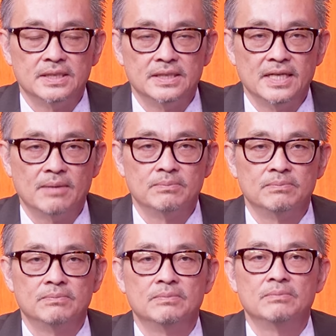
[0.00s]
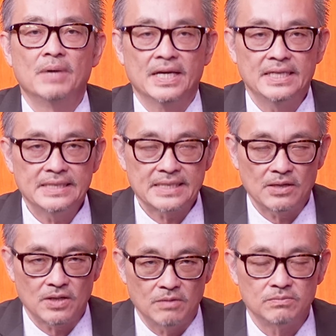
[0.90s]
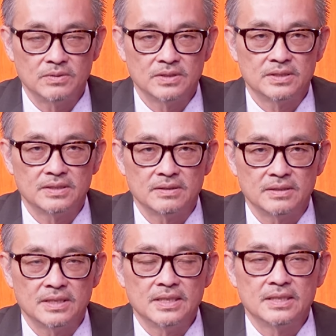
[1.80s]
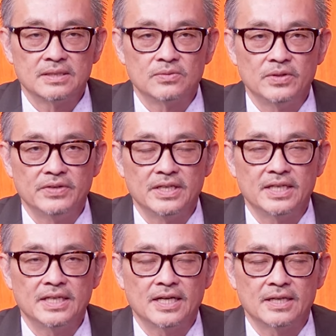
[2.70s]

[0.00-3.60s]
5760. quý vị ghi uh,